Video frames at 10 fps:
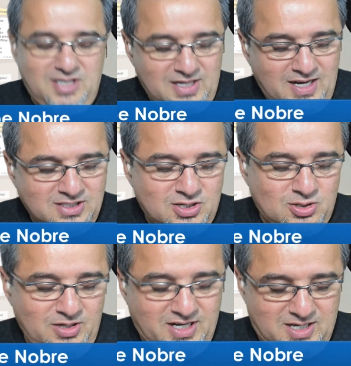Aliás, deixa
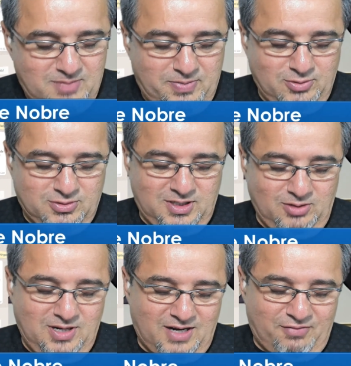eu ler aqui pelo
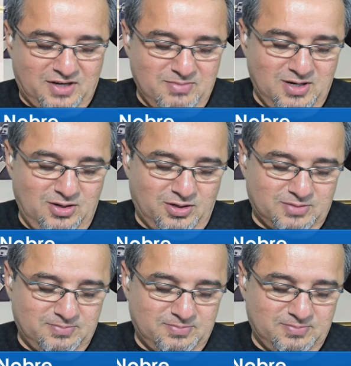celular que fica melhor.